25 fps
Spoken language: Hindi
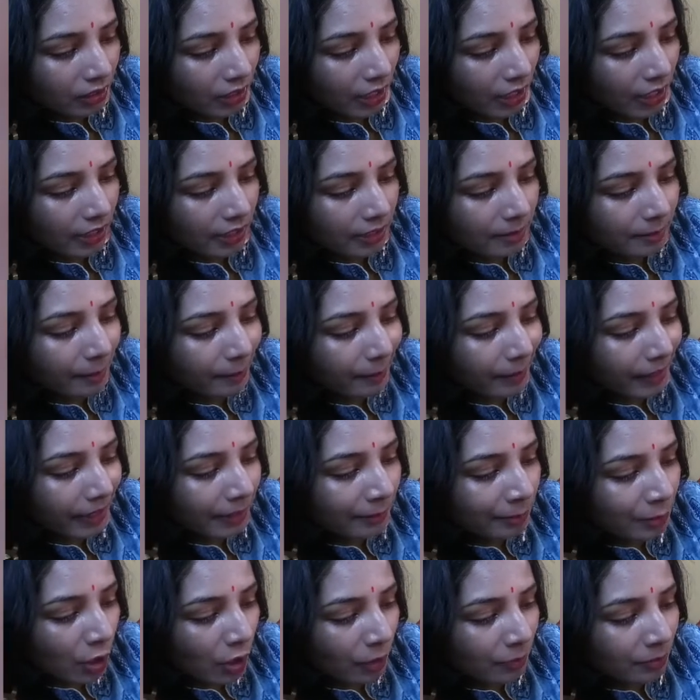या इसमें
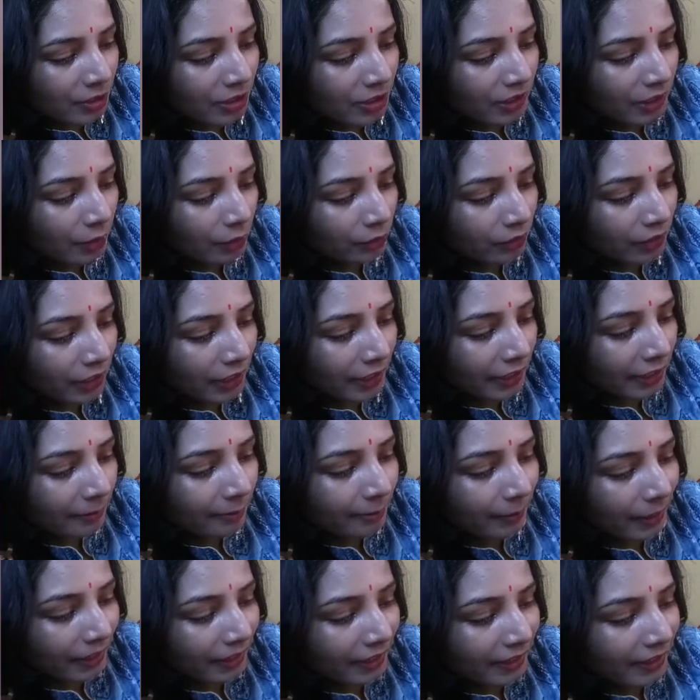मेकअप का ऑप्शन नहीं होता लेकिन
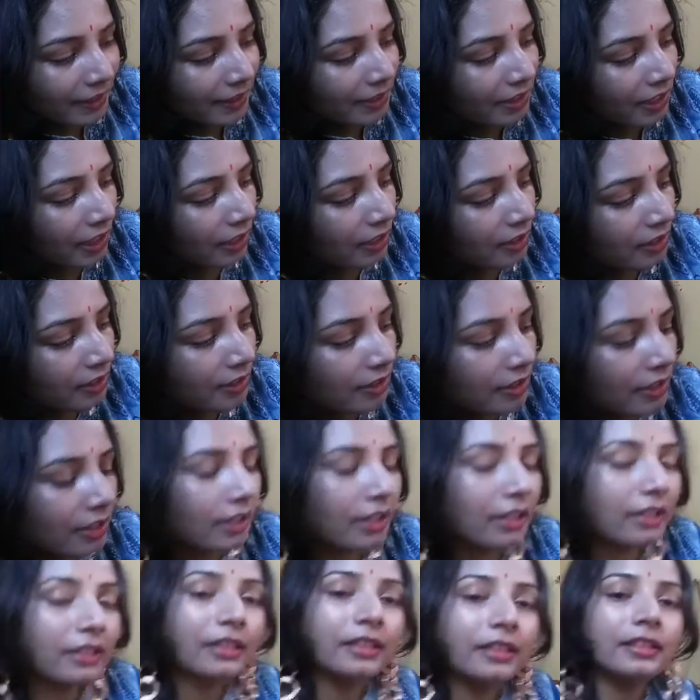बाकी ये सारी चीज़ें
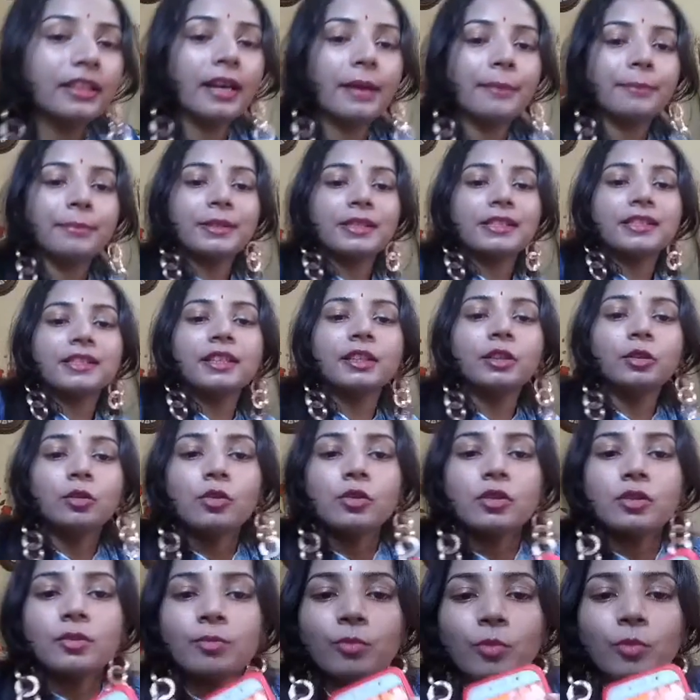कर देता है आपकी स्किन
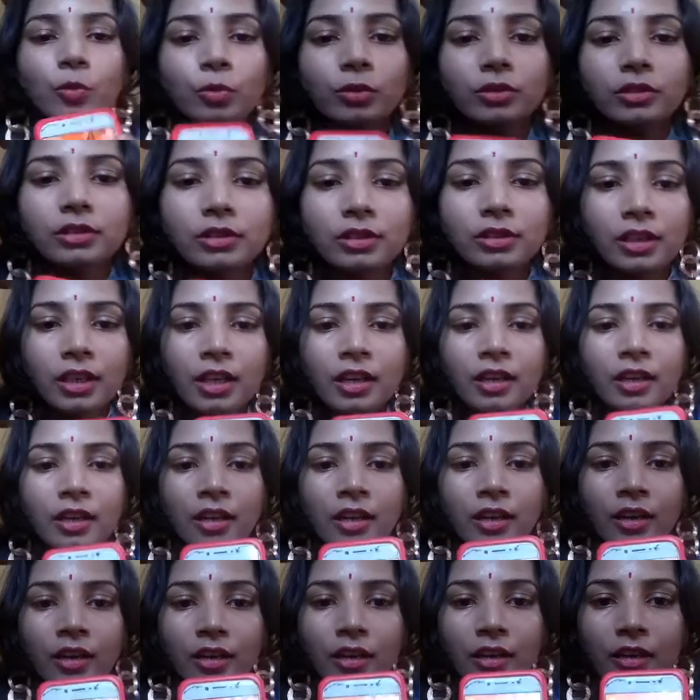को स्मूथ
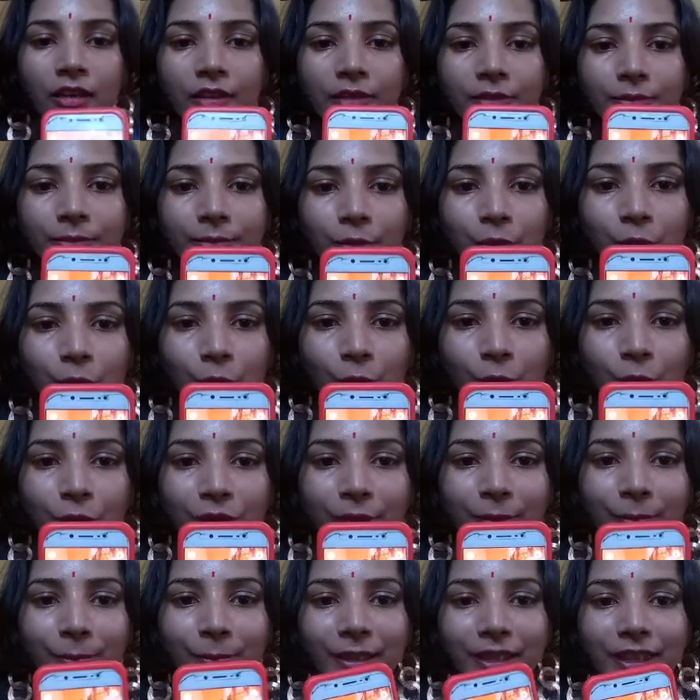गुड
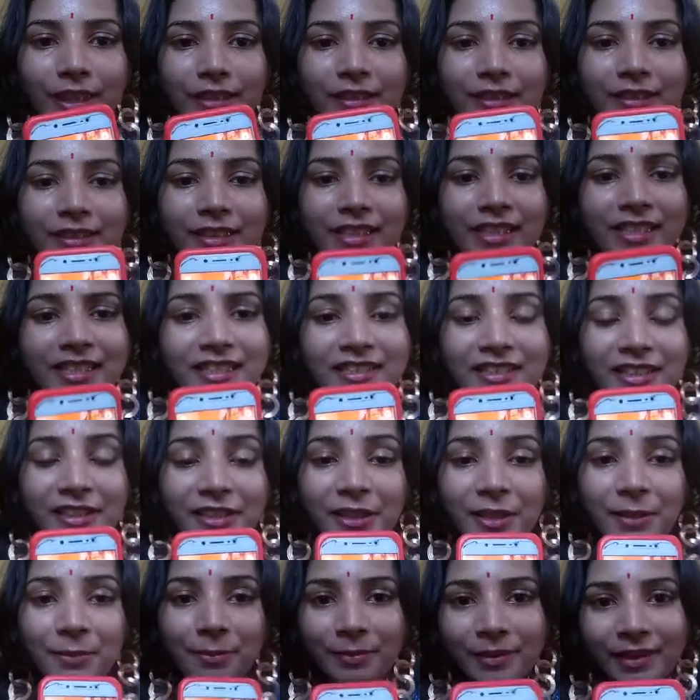लुकिंग बना देता है
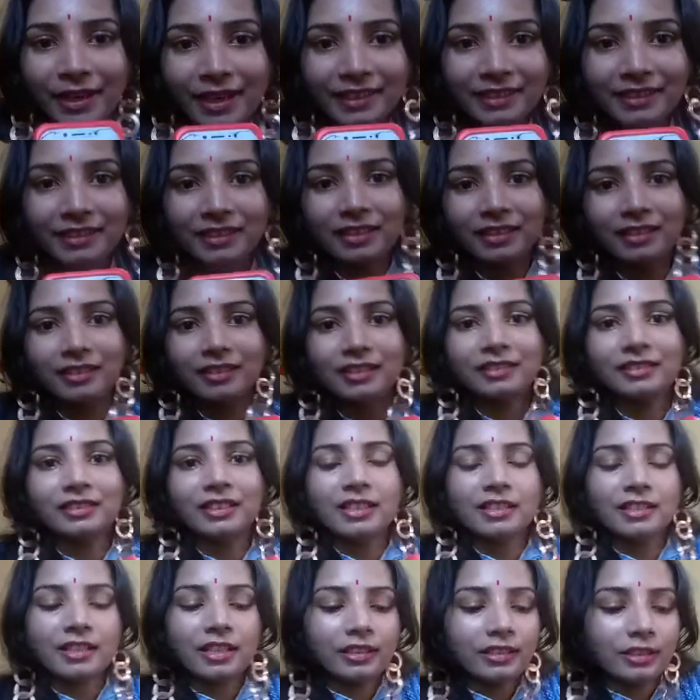इंस्टेंटली ब्राइट कर देता
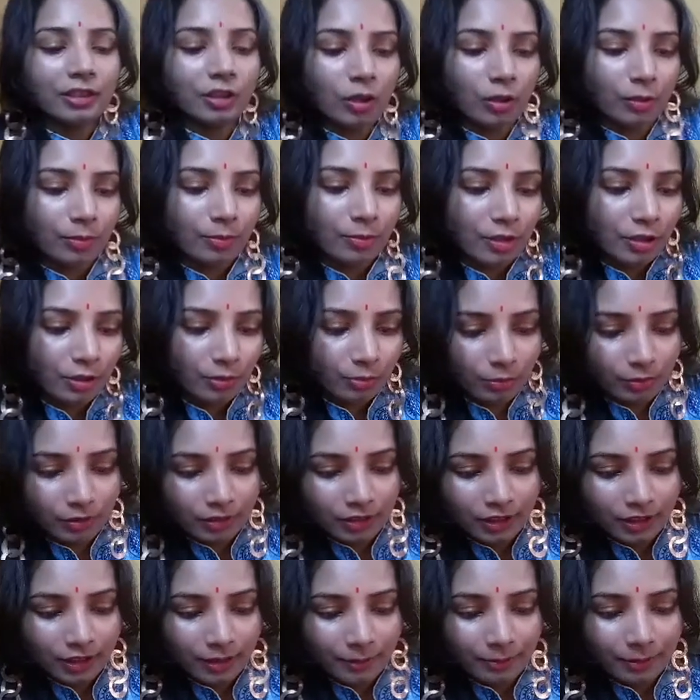है साथ ही ऑप्शन
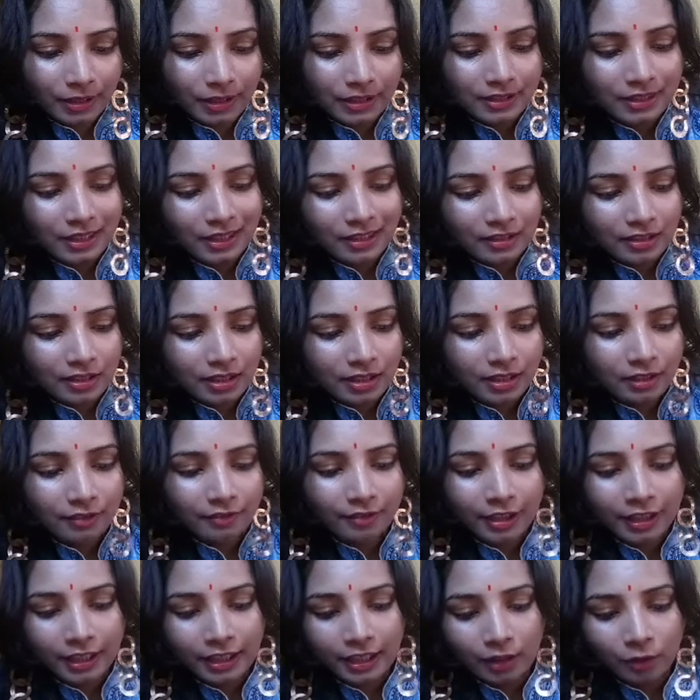होते हैं आपके डार्क सकल
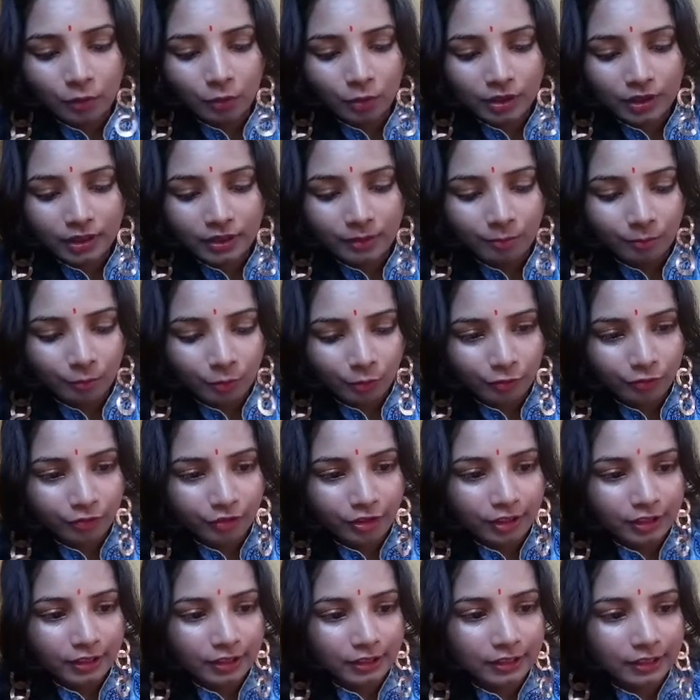वगैरह को ये रिमूव
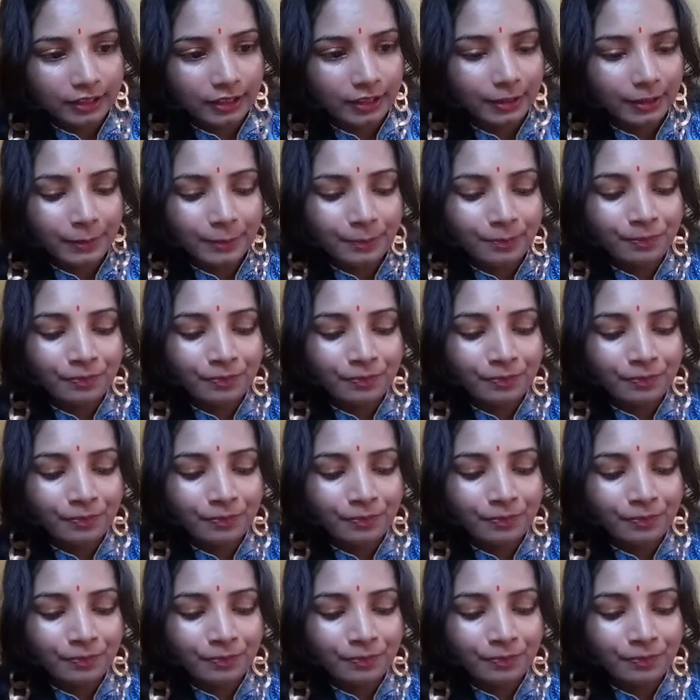कर देता है